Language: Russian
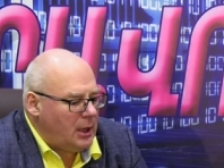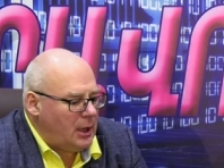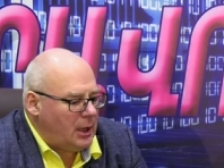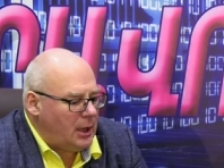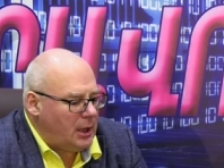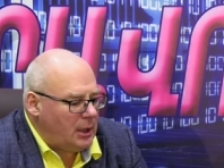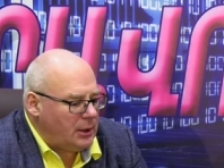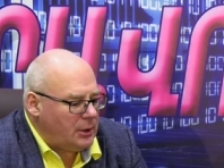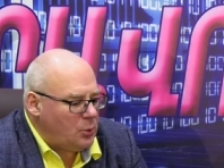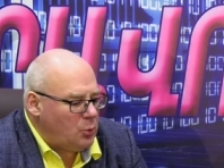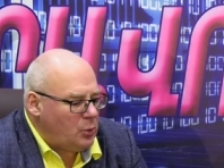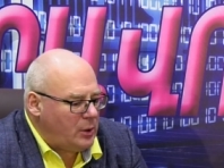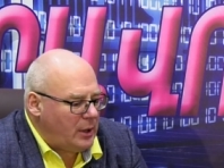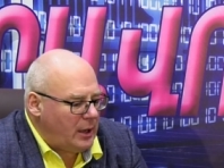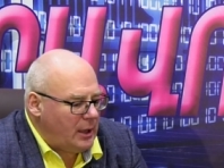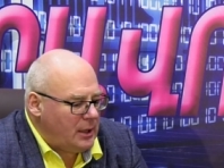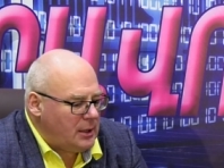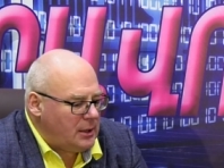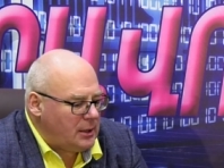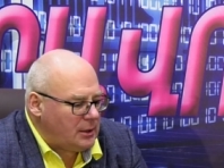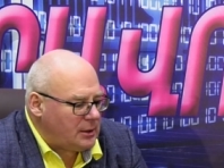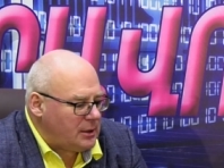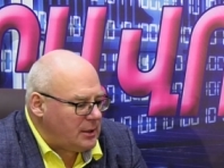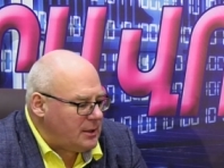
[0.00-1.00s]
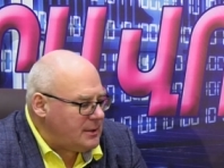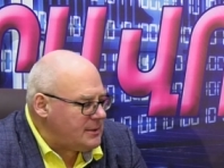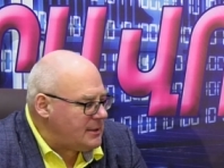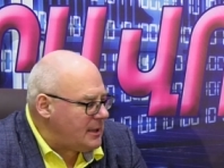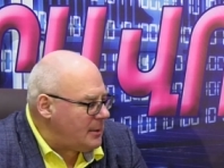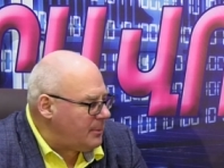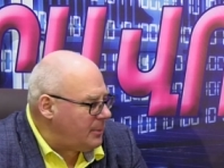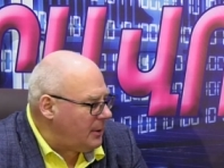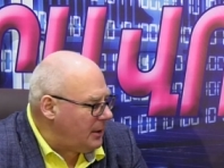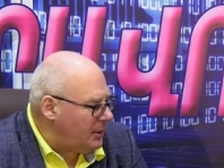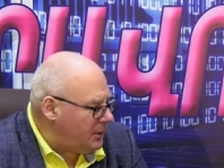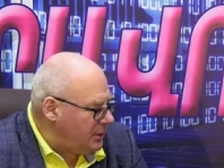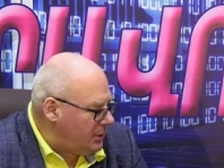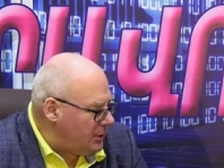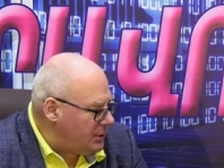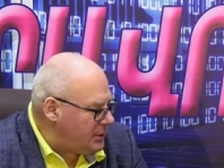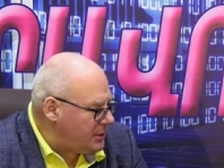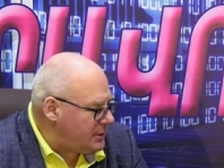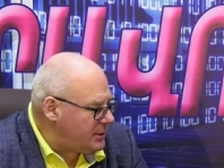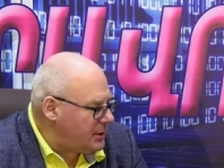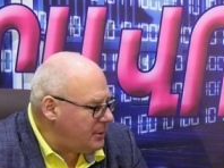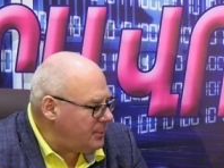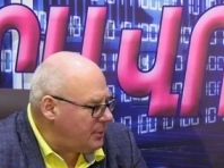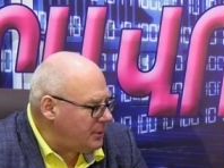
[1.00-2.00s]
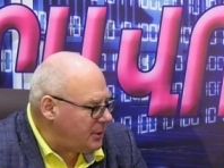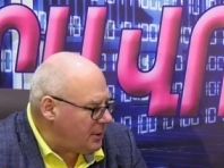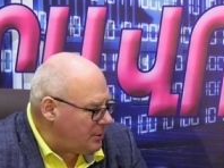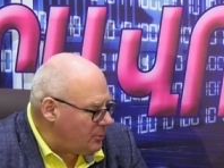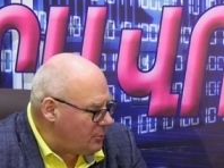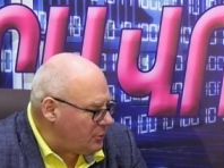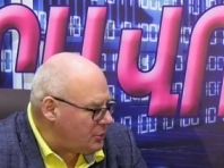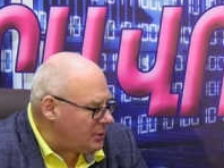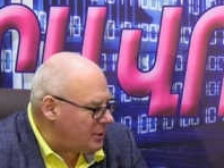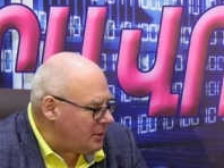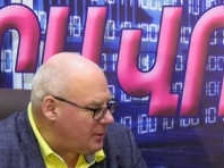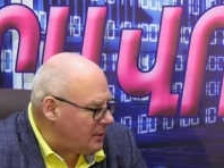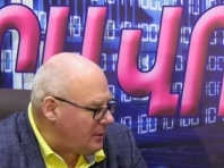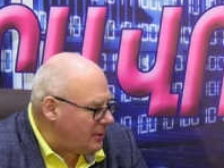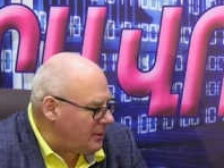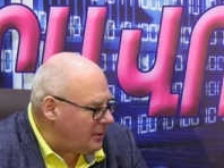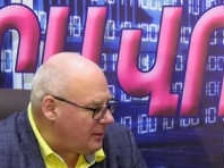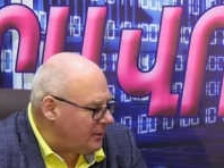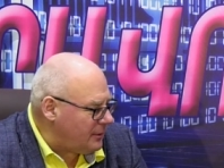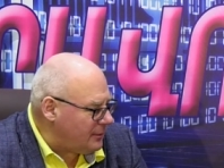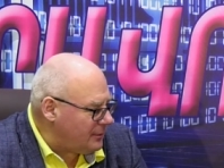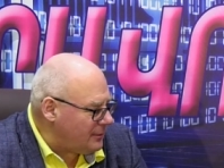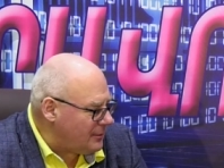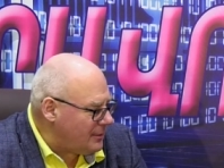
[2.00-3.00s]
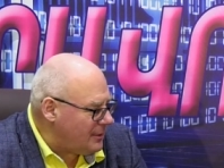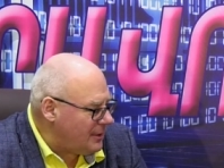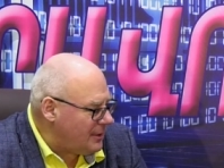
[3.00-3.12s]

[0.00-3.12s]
А на Украине это нельзя политически, потому что